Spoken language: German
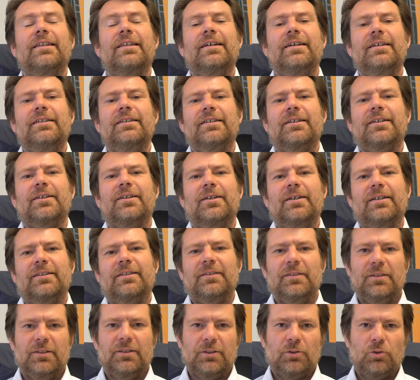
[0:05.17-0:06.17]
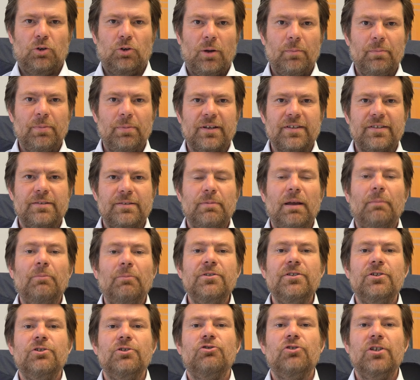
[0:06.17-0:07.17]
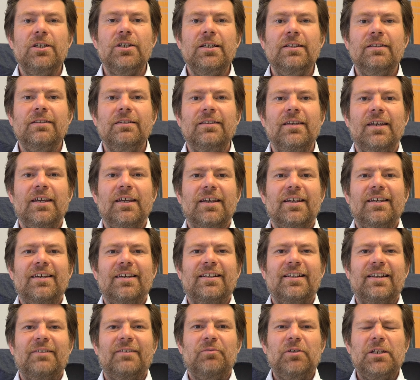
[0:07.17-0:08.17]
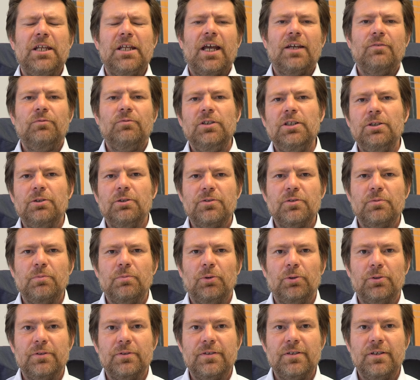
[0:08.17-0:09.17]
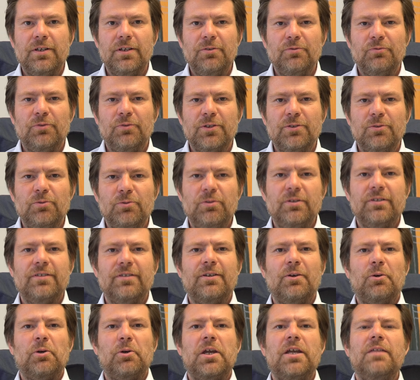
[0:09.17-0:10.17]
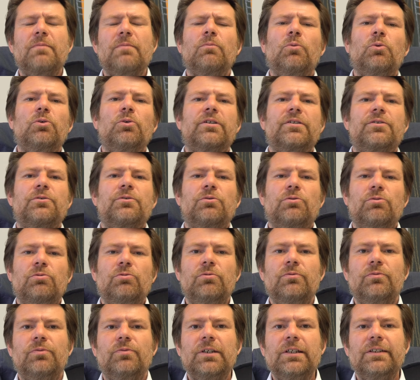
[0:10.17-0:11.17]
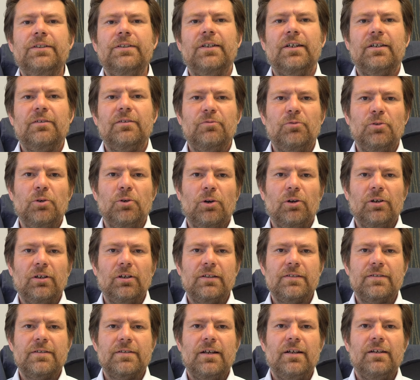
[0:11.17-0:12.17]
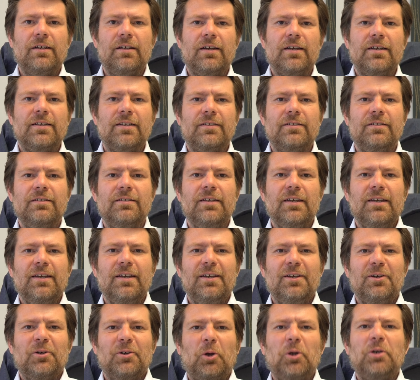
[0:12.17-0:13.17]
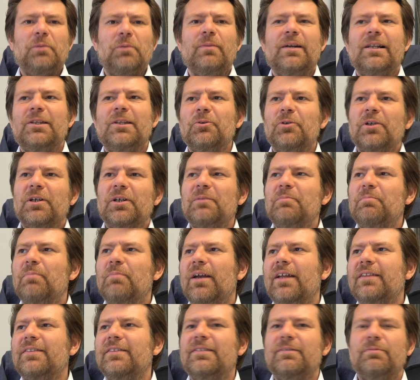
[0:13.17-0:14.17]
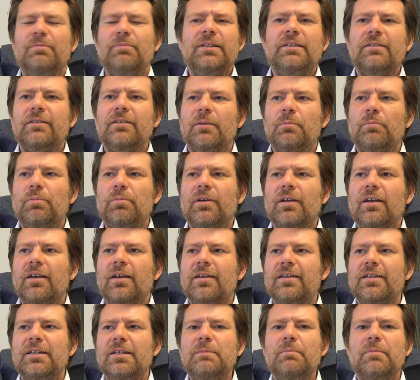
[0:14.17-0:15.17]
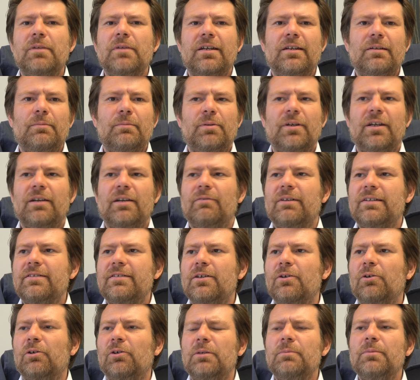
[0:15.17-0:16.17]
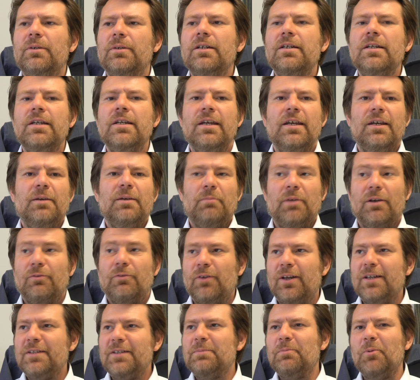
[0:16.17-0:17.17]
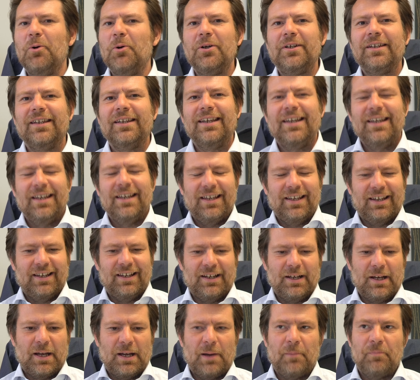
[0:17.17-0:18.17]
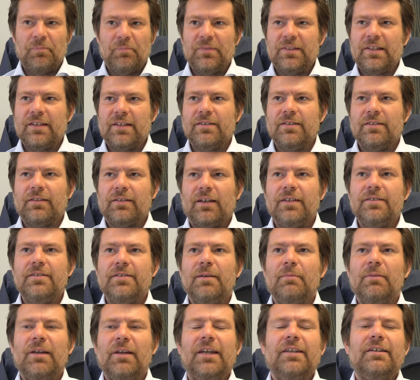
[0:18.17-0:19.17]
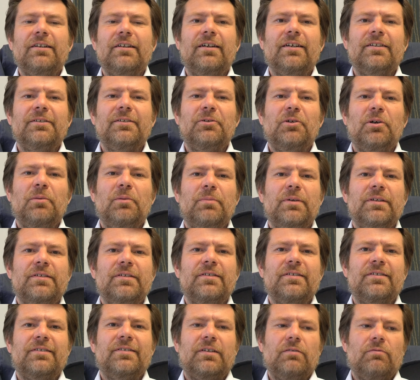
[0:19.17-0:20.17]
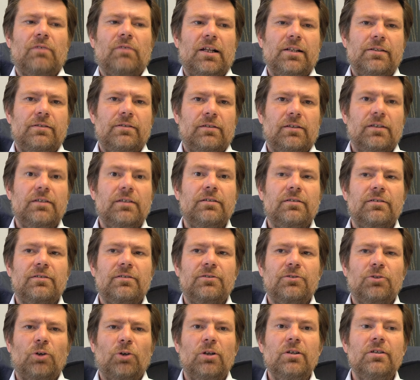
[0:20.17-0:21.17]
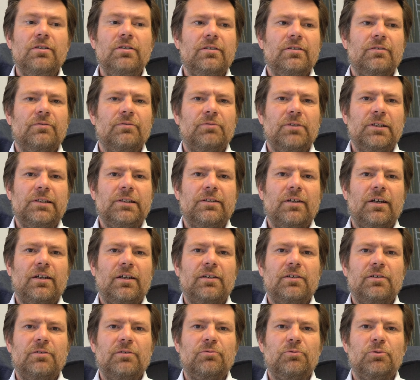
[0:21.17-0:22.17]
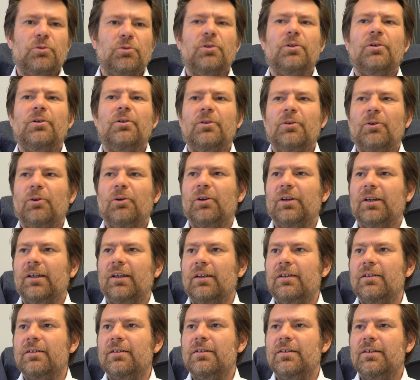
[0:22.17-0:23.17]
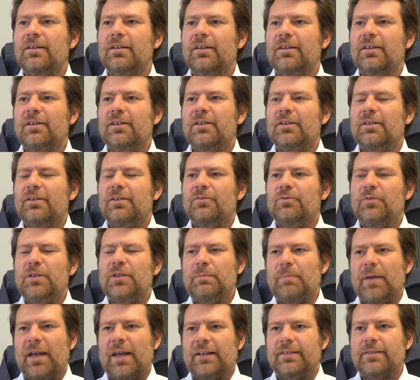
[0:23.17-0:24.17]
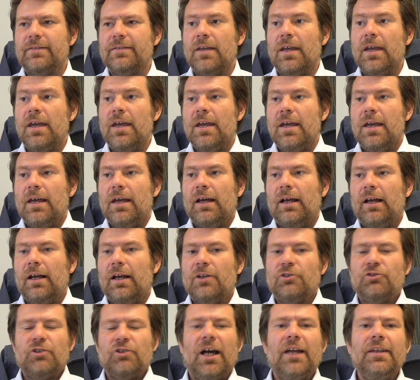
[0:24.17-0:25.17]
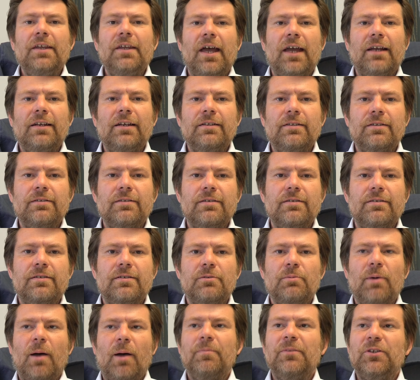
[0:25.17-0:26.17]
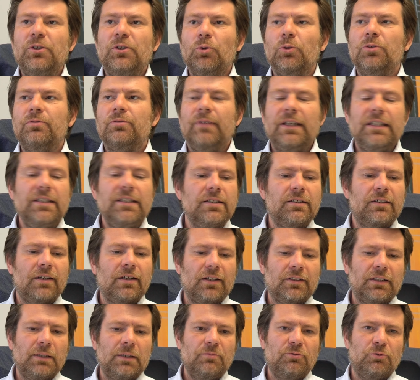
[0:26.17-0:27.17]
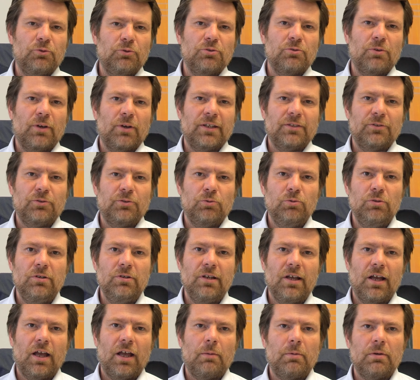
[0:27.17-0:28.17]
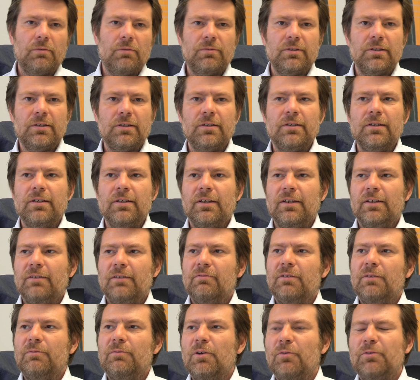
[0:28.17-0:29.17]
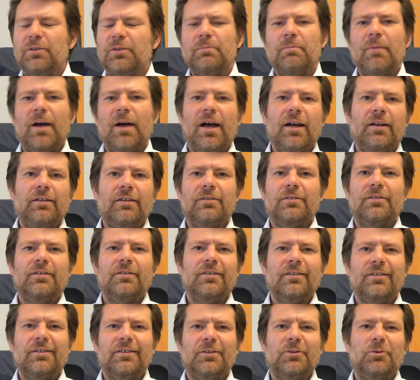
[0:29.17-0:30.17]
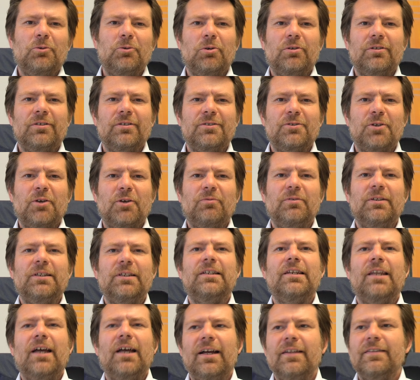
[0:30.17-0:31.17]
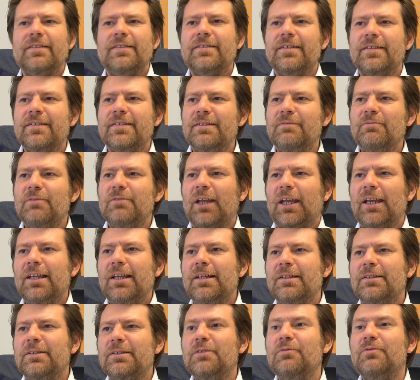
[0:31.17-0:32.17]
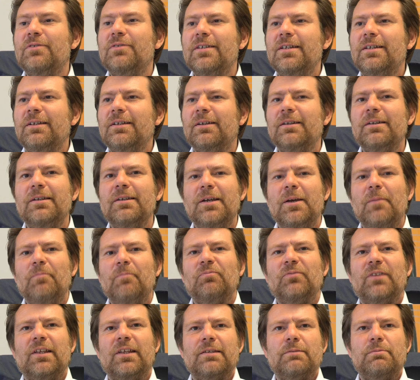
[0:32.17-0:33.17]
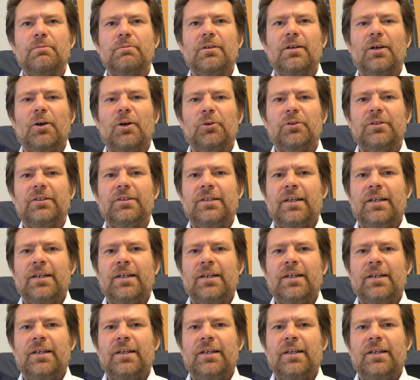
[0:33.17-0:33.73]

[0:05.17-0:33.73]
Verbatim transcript: Ladekarten-Kompass. Wir haben uns entschieden, wieder ein Video zu produzieren und versuchen das auch jeden Monat zu tun. Vielen Dank für eure zahlreichen Rückmeldungen per Twitter, per E-Mail, per was auch immer, per Facebook. Ähm, das Interesse am Ladekartenkompass ist gewaltig. Toll, vielen Dank für eure Feedbacks. Äh, schade eigentlich, dass es überhaupt die Notwendigkeit gibt für so ein Tool, aber wir wenn wir auf den Markt äh, gucken des öffentlichen Ladens, dann sind wir relativ sicher, dass wir auch die